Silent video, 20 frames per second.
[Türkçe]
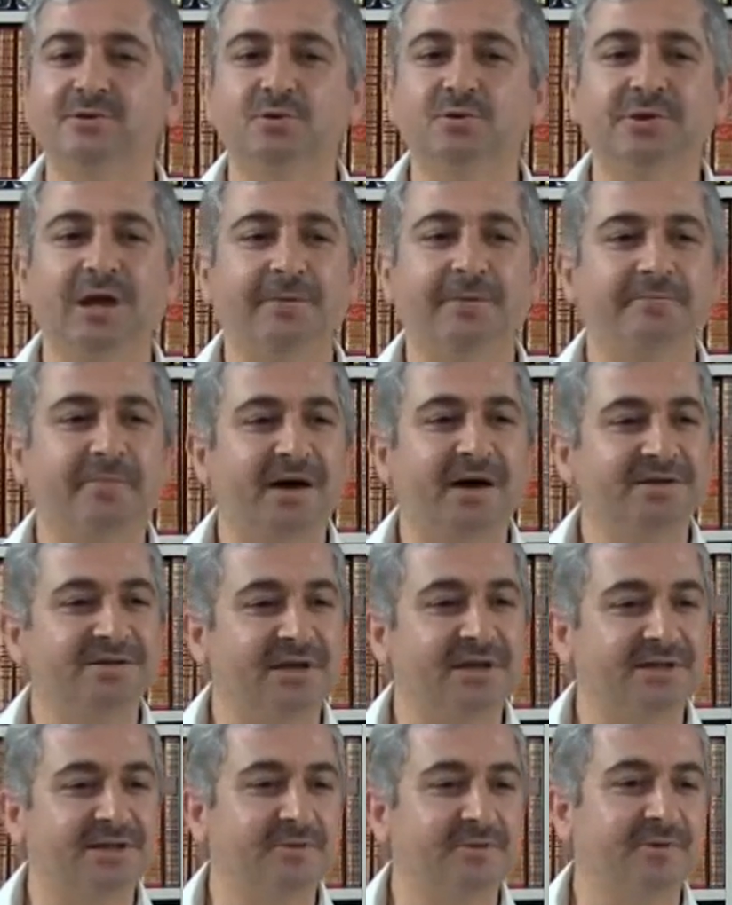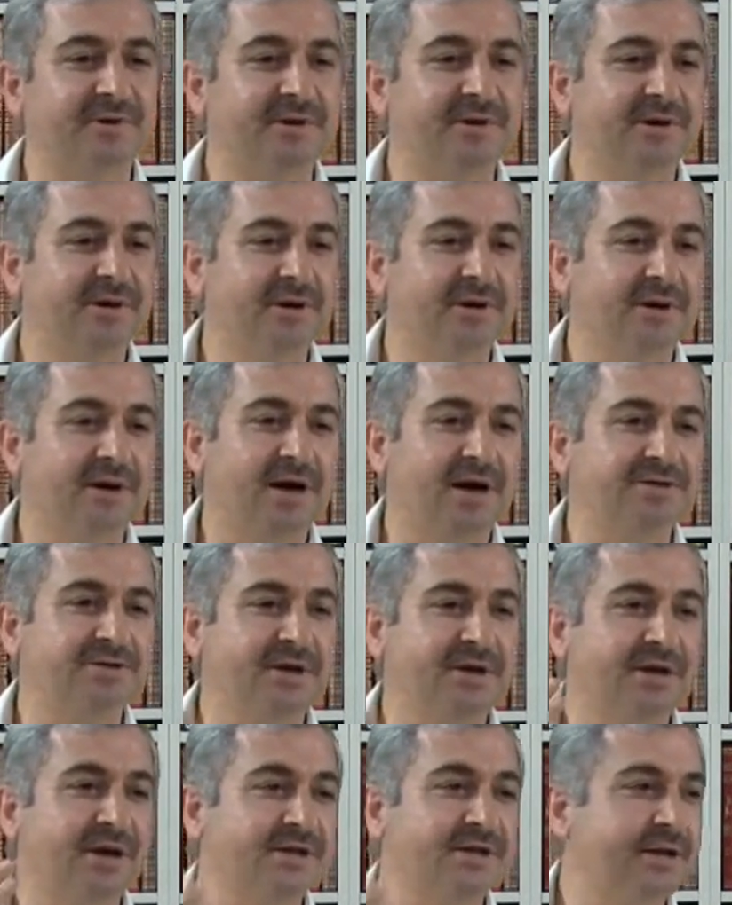sudan bahsetti mi?
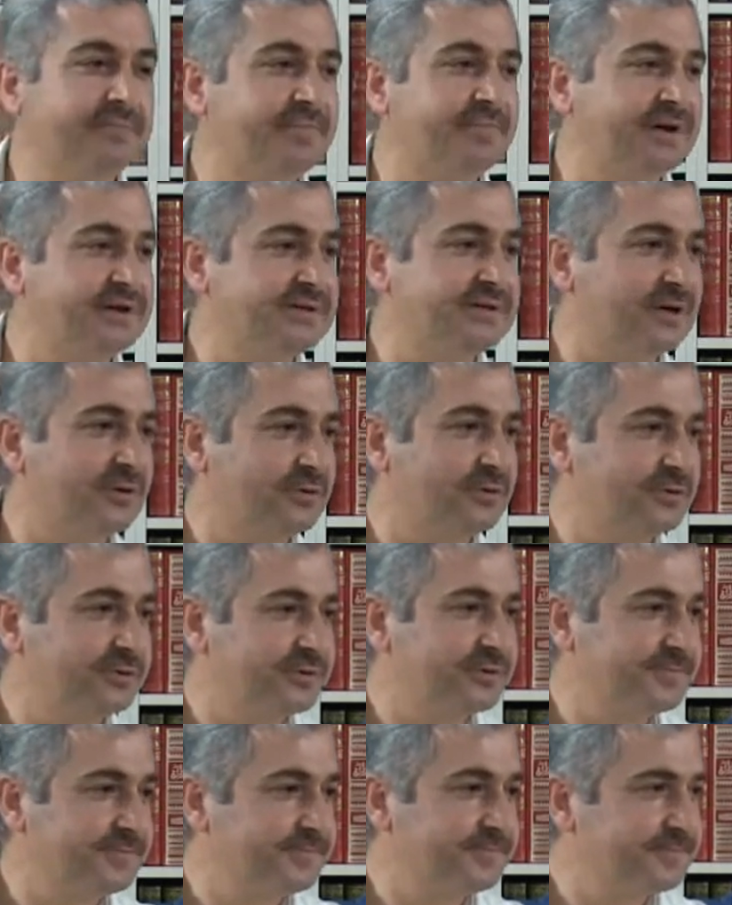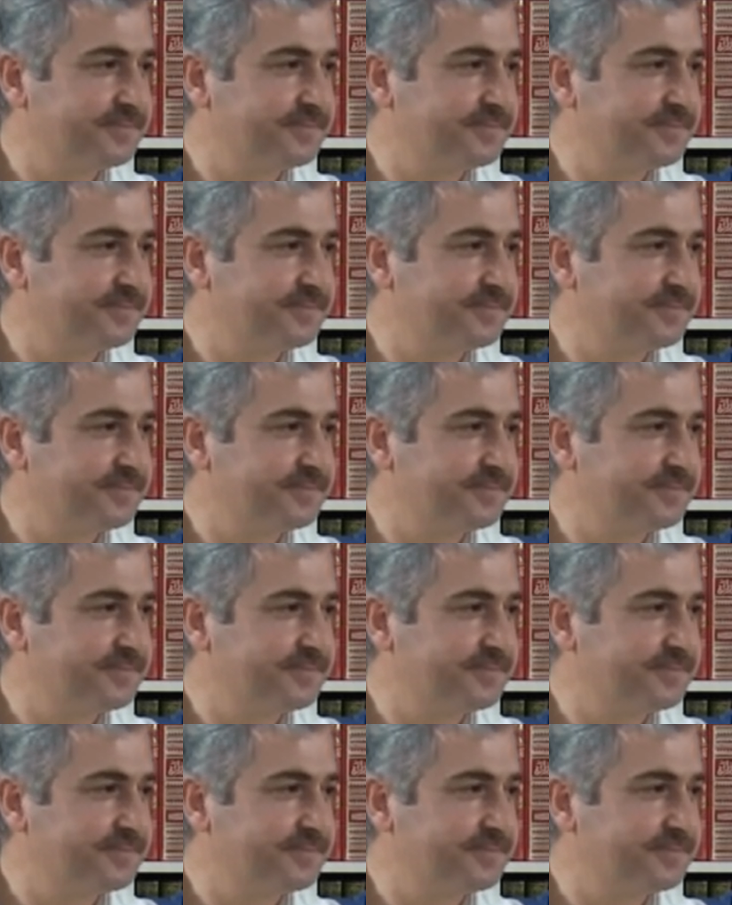Karşıdaki adam perişan oluyor.